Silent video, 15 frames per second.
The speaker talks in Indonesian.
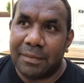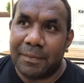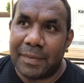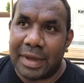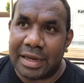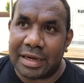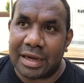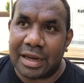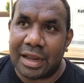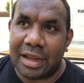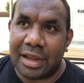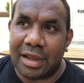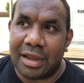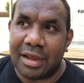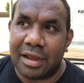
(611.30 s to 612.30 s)

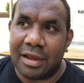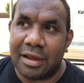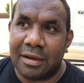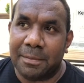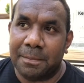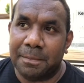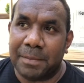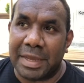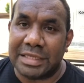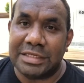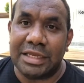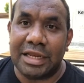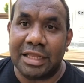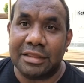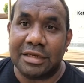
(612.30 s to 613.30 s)
para um, pasien
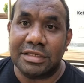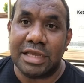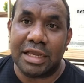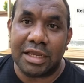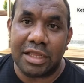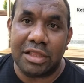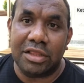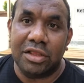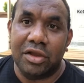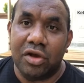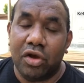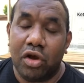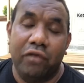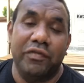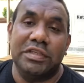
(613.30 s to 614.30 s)
yang terjangkit
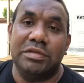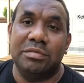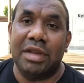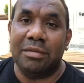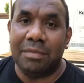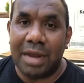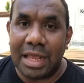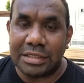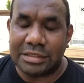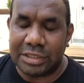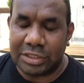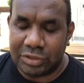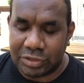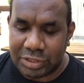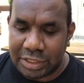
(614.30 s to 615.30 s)
COVID-19
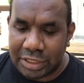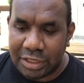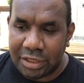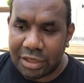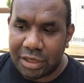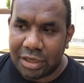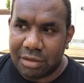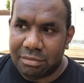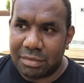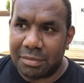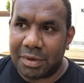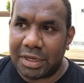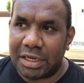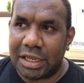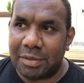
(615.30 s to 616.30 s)
gitu. Jadi
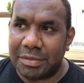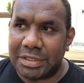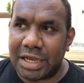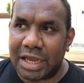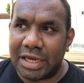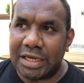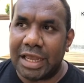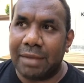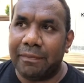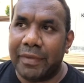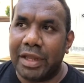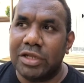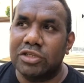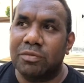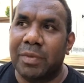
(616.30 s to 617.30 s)
memang ini kebijakan
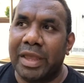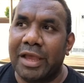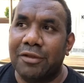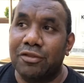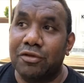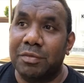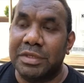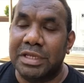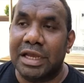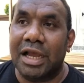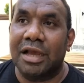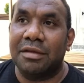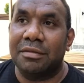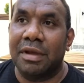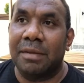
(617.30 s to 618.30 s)
diambil supaya untuk
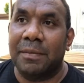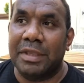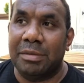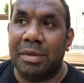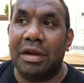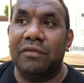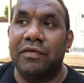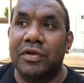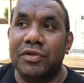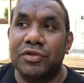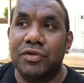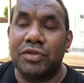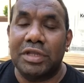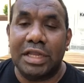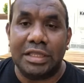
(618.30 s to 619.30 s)
menjaga uh, penyebaran virus
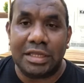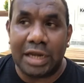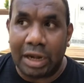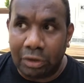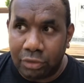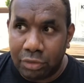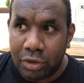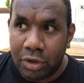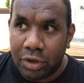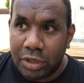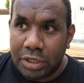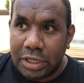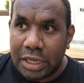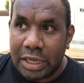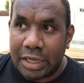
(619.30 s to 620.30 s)
itu tidak terlalu
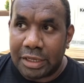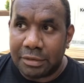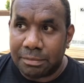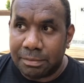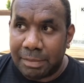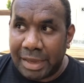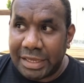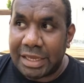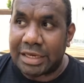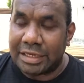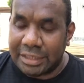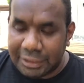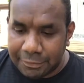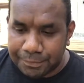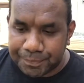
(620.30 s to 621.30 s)
uh, banyak
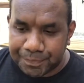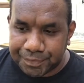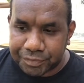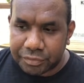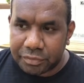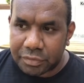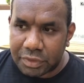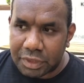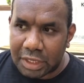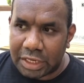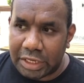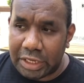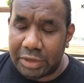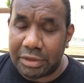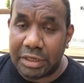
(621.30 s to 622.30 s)
di
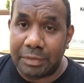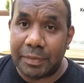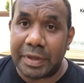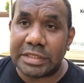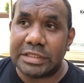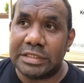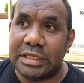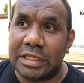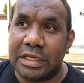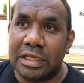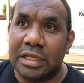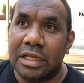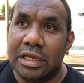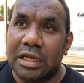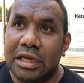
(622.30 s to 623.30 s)
di di Perth sendiri.
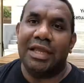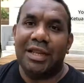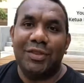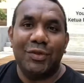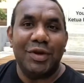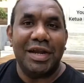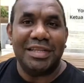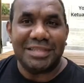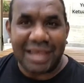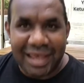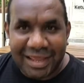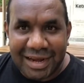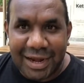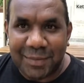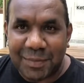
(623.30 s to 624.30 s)
Jadi itu dari saya
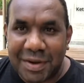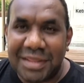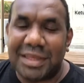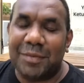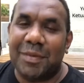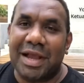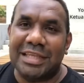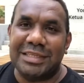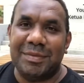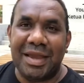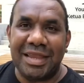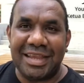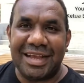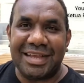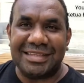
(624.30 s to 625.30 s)
dari Perth. Terima kasih
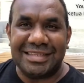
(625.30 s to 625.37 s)
banyak.